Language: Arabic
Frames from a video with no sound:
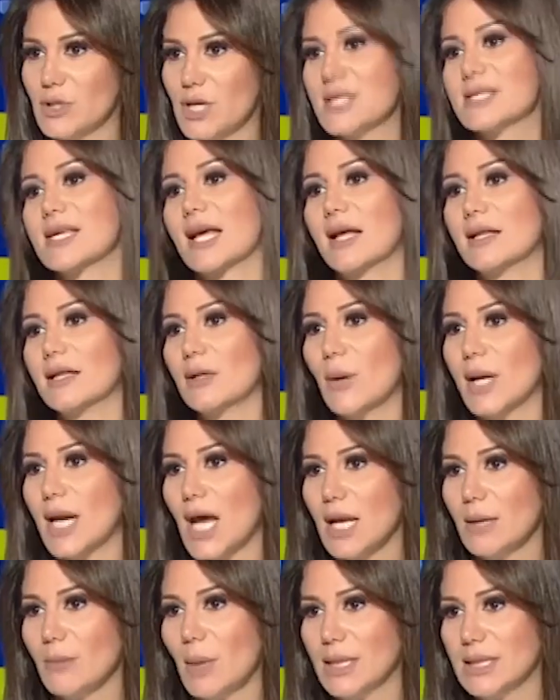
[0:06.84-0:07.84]
بالجلسه كانت
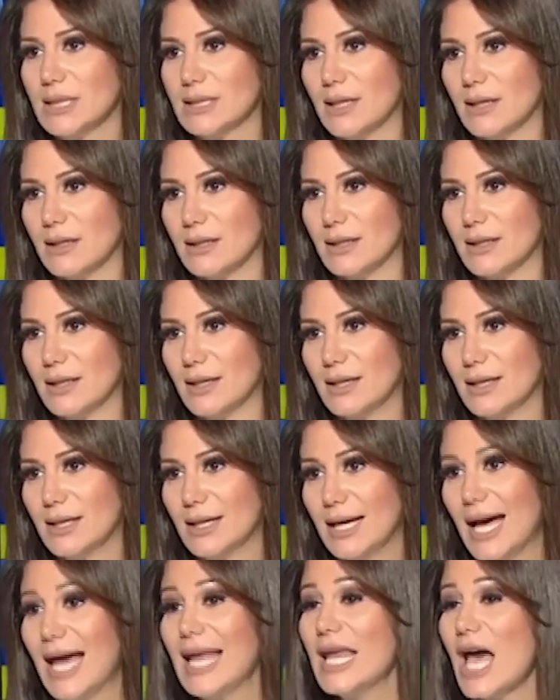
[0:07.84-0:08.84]
الورقه البيضاء
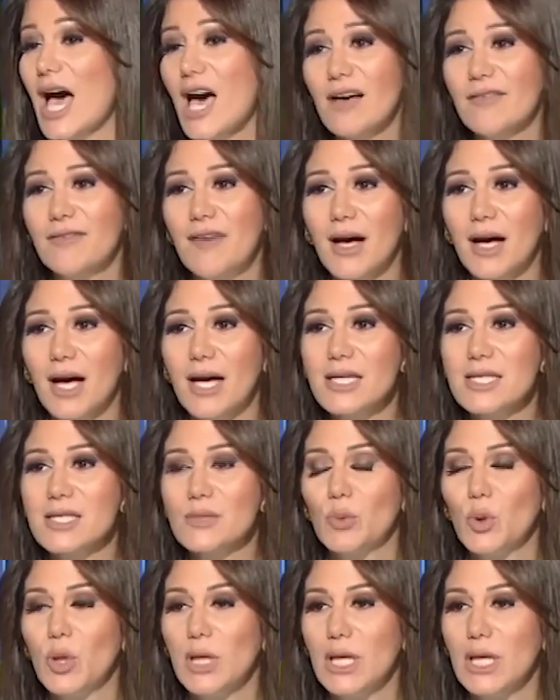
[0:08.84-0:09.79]
نعم هل اخفق حزب